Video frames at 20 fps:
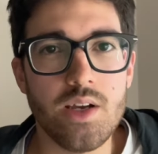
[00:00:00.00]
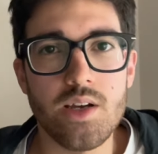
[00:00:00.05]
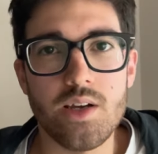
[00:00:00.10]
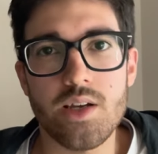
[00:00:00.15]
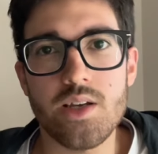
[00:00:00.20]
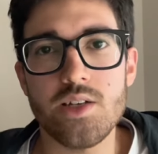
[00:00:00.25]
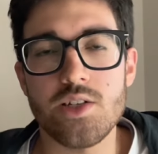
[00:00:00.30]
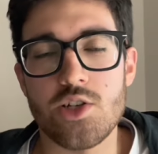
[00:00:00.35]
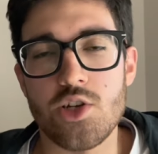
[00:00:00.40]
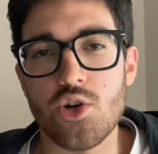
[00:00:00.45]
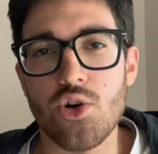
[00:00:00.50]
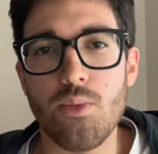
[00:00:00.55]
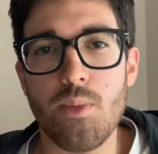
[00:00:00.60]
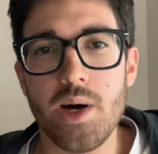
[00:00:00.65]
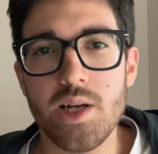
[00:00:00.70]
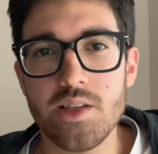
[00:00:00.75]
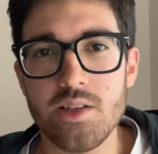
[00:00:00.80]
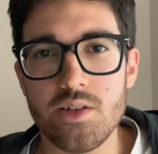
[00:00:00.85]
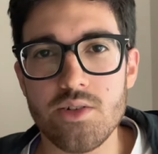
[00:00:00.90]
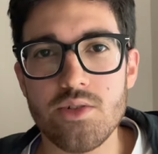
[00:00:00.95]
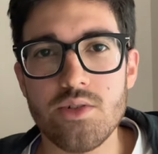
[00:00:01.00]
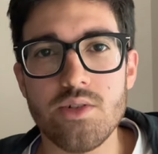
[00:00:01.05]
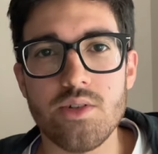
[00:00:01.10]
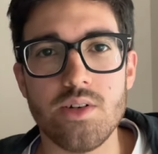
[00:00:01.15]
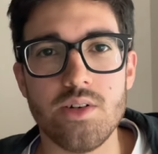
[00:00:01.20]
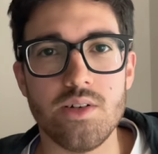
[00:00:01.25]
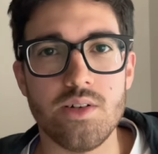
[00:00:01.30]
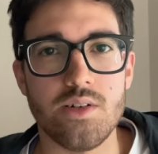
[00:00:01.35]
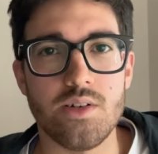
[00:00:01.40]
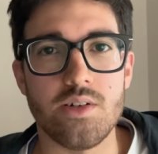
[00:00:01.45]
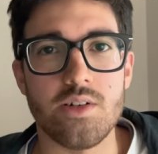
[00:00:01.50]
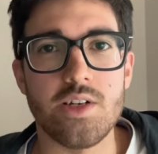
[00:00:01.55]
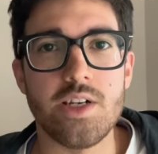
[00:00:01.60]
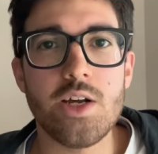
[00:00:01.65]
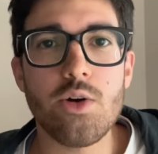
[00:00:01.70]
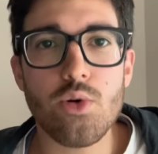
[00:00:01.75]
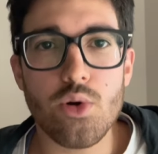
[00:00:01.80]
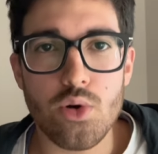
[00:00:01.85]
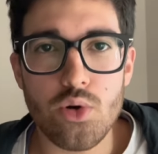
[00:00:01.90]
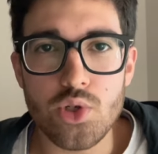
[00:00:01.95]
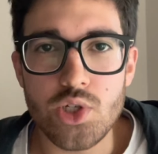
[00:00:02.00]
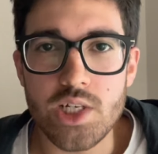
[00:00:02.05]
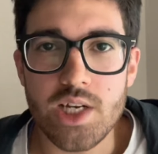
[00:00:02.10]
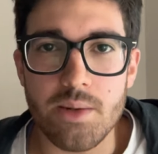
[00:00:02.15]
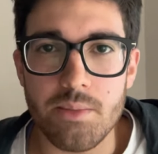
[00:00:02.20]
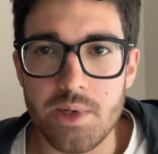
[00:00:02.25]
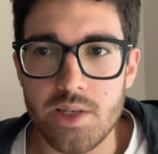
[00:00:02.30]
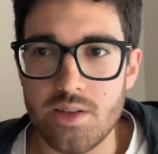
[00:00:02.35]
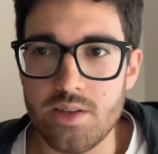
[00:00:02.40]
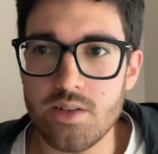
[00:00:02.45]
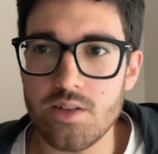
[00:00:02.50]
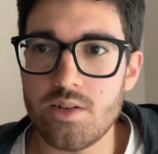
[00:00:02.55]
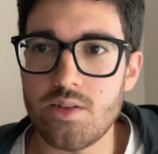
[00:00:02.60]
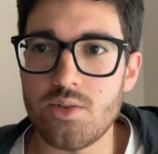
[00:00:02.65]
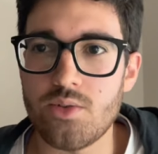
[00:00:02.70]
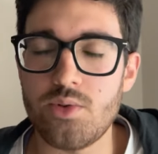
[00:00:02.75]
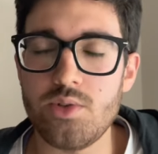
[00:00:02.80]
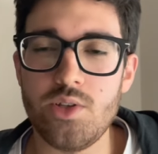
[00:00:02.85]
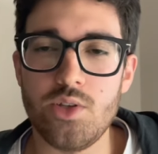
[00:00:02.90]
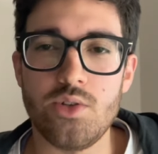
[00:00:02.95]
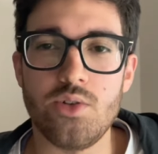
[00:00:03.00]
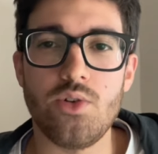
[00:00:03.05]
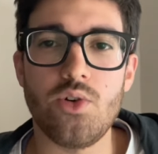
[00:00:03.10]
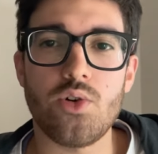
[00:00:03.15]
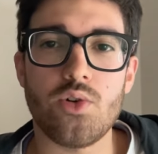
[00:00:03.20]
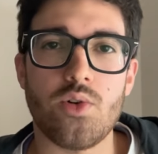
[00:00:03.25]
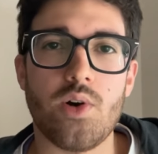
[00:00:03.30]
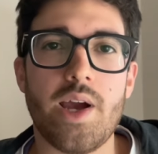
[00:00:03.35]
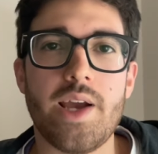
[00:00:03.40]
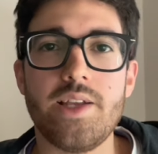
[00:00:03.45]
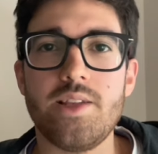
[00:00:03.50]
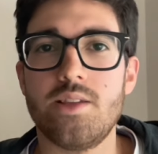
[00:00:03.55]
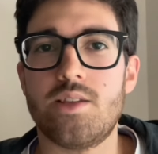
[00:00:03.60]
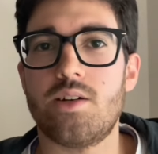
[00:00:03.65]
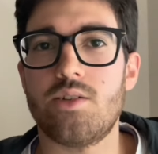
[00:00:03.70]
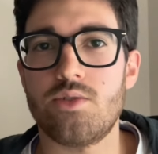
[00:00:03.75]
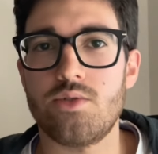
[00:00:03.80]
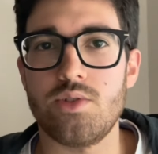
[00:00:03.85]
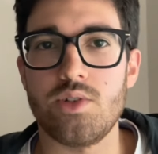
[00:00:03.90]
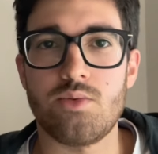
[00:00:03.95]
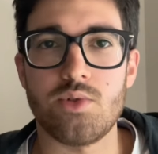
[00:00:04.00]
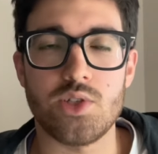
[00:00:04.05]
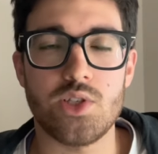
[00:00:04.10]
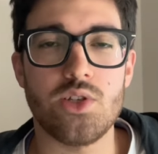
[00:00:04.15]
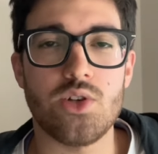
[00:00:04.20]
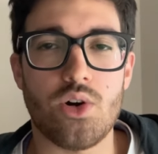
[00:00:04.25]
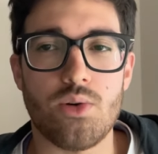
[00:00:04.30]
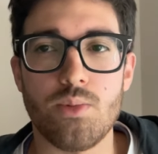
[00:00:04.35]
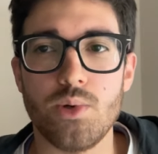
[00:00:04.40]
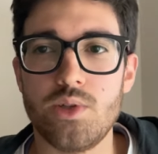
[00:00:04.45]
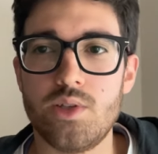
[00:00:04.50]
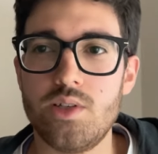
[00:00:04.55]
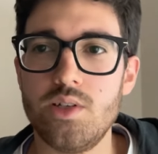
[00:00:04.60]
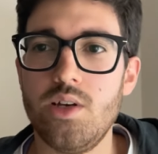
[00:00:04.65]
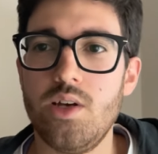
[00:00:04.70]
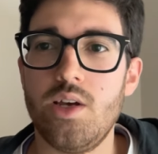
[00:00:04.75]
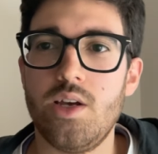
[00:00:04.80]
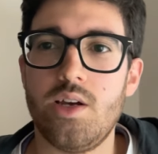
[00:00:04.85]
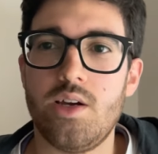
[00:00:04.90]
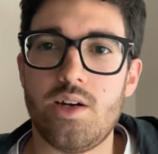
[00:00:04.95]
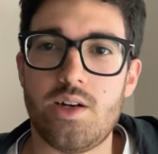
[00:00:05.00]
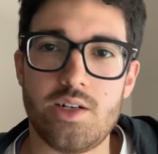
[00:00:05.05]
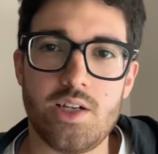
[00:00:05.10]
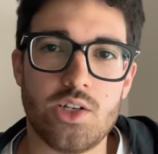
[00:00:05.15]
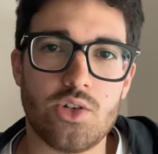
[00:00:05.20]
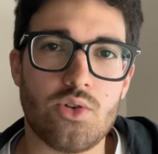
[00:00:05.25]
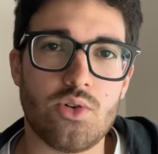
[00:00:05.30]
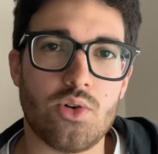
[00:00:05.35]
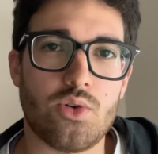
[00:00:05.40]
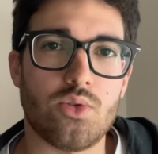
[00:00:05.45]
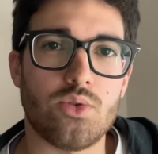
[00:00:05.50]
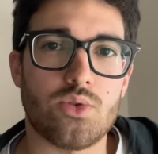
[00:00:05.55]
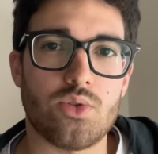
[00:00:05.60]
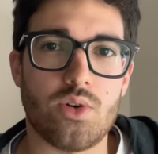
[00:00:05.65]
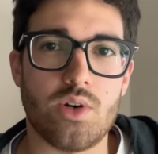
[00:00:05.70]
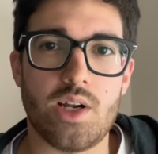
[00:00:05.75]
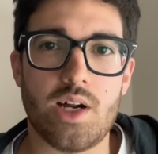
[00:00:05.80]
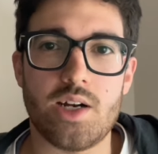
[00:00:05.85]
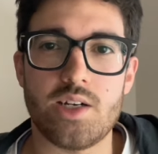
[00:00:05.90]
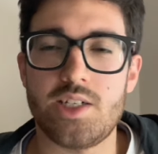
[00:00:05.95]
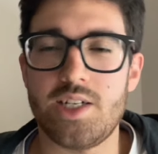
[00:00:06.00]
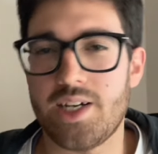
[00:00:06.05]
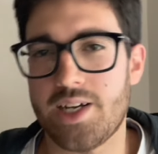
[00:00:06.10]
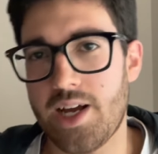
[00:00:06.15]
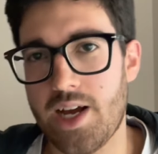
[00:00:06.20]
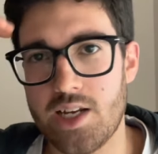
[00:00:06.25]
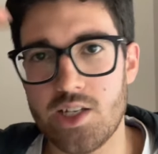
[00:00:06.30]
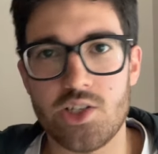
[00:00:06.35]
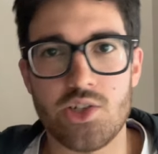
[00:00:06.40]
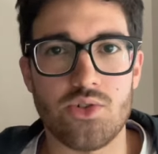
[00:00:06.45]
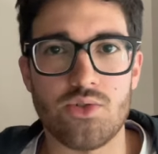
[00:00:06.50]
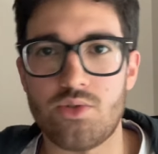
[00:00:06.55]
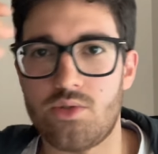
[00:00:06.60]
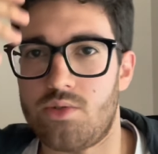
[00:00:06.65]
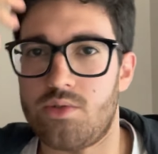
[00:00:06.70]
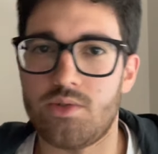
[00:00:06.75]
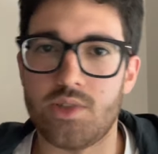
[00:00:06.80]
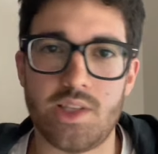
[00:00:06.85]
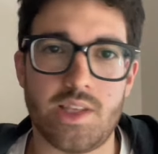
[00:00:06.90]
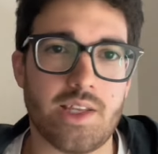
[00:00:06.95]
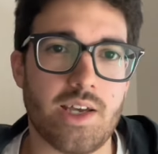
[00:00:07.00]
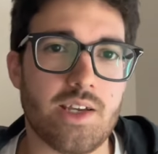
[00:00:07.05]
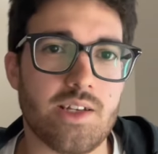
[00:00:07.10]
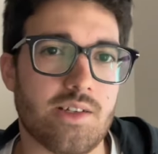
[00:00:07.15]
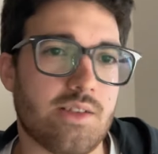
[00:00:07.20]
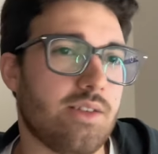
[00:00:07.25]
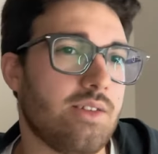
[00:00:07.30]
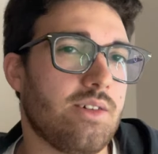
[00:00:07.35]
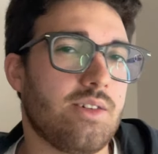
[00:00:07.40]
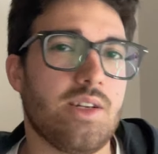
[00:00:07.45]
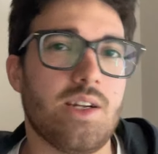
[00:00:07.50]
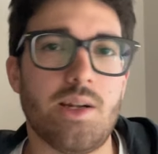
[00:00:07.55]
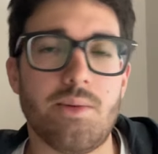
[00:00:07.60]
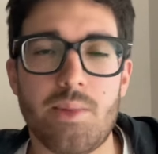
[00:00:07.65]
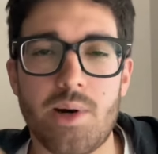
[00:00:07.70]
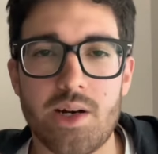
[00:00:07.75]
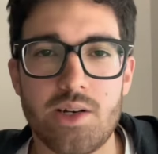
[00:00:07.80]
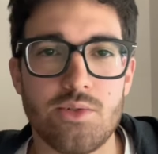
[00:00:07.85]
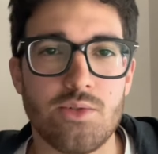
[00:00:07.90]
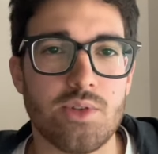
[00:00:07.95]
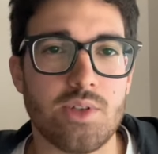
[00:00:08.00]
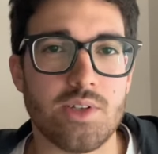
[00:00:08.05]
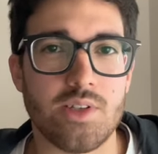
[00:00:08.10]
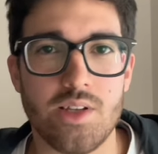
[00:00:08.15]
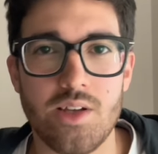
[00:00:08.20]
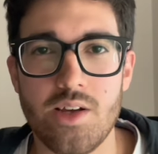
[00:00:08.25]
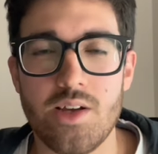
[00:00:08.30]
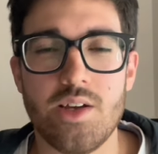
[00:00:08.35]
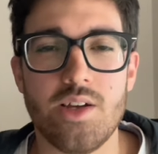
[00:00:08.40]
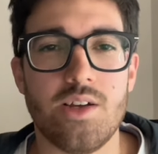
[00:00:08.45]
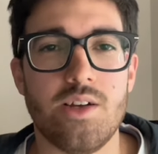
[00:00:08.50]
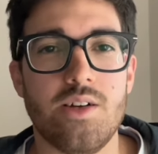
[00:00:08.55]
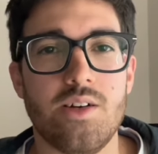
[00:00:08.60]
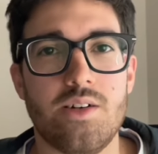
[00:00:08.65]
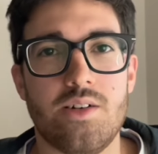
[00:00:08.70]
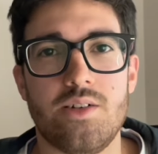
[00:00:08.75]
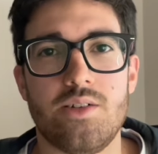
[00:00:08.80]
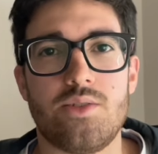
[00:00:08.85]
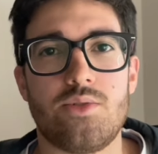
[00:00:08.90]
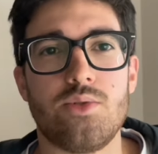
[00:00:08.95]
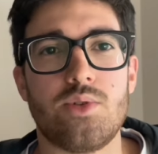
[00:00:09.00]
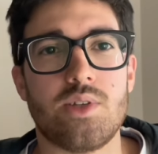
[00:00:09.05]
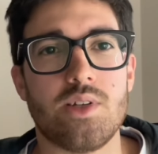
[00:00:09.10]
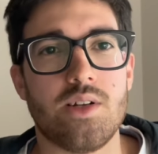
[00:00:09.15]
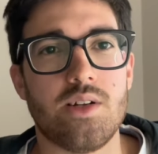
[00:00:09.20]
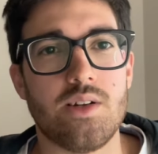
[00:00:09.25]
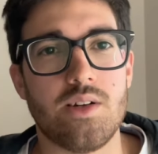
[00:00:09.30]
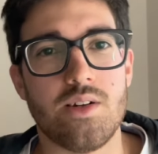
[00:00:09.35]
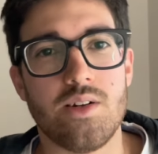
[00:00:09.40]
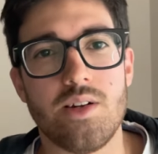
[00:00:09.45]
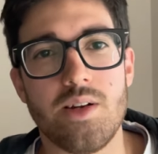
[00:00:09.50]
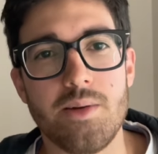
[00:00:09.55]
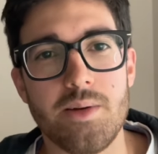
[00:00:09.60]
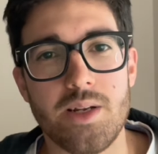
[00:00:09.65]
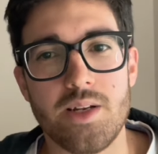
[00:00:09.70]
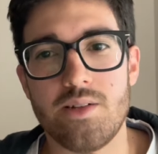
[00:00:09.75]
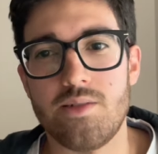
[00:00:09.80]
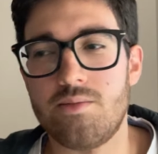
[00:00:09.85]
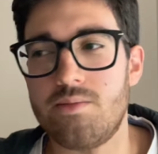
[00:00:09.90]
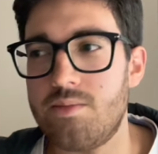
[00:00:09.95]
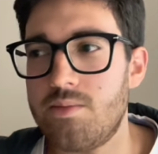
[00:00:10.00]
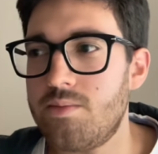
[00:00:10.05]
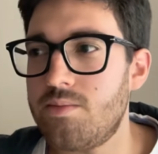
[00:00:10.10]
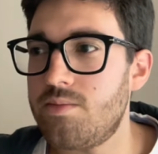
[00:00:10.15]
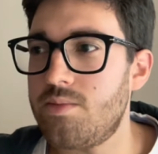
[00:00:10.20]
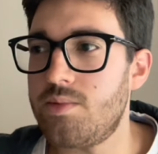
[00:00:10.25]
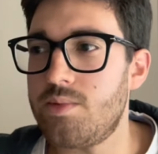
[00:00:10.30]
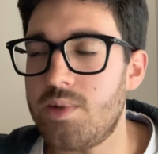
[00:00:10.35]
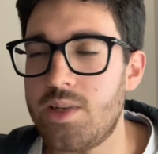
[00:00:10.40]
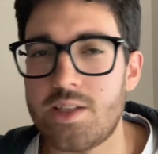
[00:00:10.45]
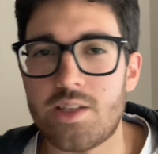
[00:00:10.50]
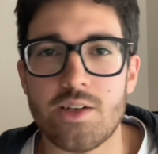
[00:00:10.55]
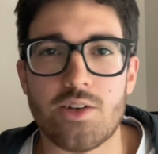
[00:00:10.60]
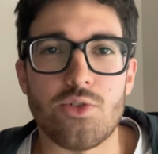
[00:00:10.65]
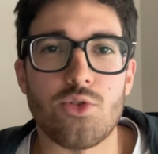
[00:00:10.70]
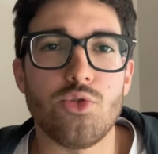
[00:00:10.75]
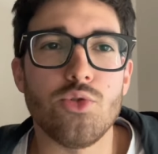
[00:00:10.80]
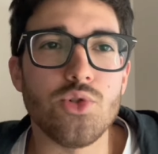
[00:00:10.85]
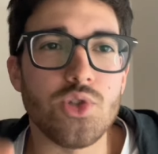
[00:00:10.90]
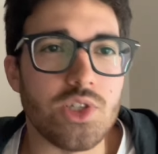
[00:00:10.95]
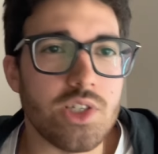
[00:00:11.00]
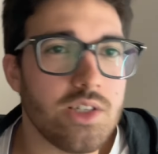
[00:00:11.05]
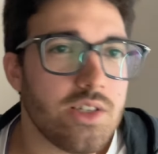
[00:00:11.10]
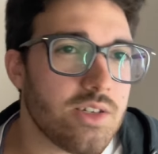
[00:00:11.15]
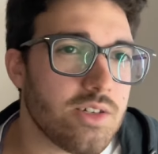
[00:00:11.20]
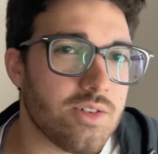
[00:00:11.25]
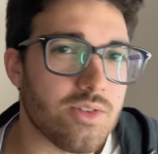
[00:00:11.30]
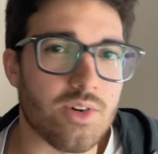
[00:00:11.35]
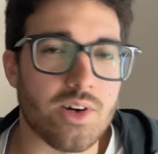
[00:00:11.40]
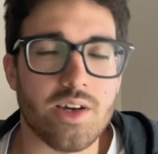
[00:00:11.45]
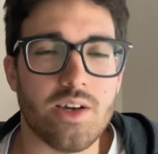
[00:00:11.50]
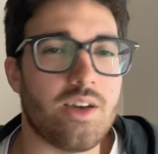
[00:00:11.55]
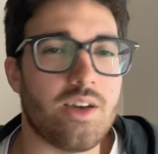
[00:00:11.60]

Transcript: che si comandano eh, neurologicamente, quindi loro entrano in questi robot, riescono a controllarci, agganciano in testa, nelle mani tutte, eh, tutte le, le, le, le, tecnologie, ok?